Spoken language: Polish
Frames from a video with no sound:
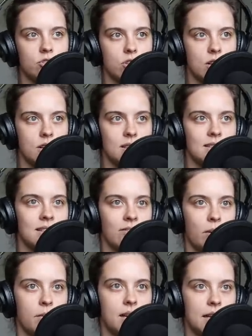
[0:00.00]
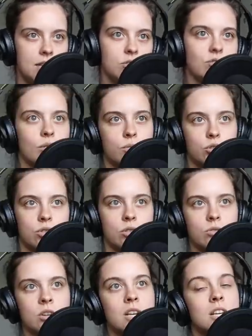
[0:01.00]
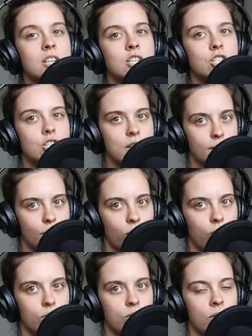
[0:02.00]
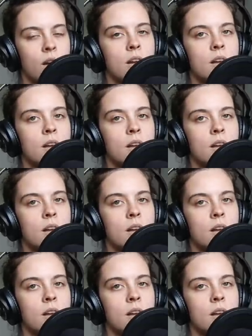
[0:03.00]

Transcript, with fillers: Jeżeli nie stawiamy granic, to myślą, że mogą